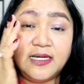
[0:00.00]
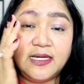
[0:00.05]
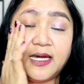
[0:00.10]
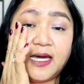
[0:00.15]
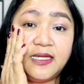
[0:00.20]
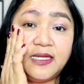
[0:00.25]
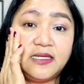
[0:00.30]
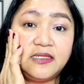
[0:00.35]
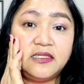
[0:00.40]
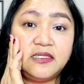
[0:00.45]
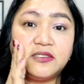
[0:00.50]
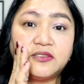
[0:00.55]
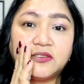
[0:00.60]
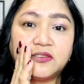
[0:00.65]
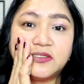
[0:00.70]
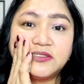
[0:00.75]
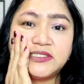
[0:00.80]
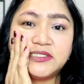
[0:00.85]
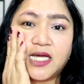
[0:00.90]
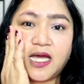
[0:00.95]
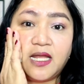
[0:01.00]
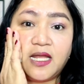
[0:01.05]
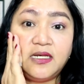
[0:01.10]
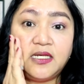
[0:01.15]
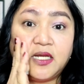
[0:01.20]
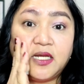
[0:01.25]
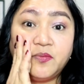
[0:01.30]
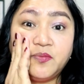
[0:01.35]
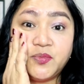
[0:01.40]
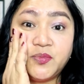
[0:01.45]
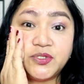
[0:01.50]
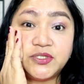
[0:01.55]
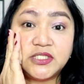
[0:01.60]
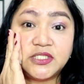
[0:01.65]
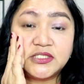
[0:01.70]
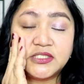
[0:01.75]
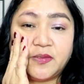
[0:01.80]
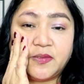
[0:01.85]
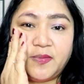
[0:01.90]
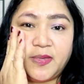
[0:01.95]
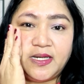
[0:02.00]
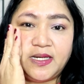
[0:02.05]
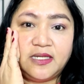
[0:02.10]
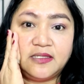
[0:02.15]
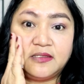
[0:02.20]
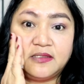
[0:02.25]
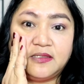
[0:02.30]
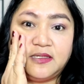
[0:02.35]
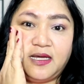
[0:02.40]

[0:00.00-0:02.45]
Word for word: gaya nito, at saka ang lambot niya sa balat,